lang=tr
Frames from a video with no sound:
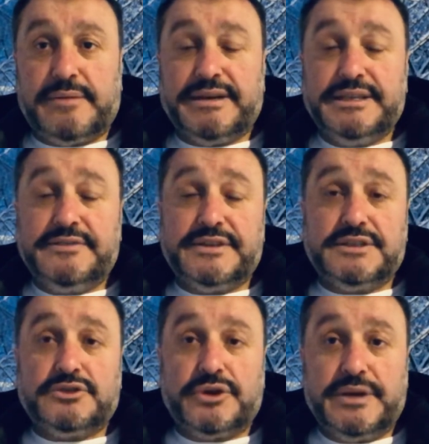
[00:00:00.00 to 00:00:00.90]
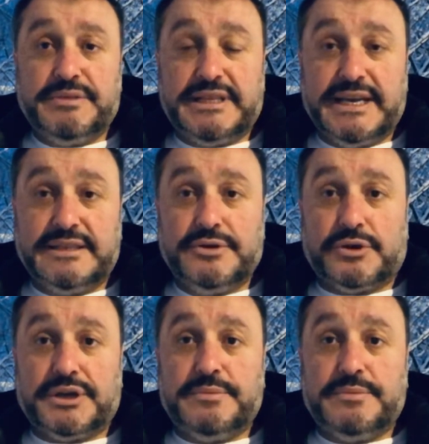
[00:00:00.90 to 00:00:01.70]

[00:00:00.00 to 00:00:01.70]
Ama İsveç'in şöyle bir derdi yok.